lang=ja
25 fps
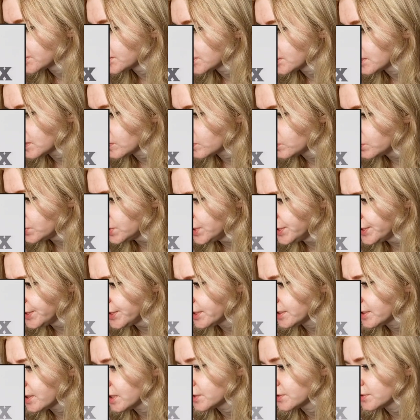しぶり
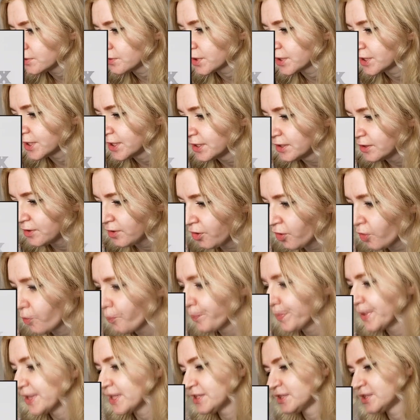気がするね、
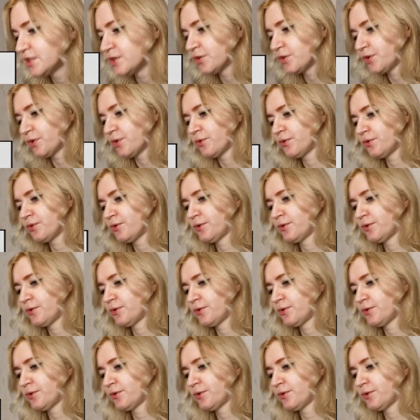Complexの曲。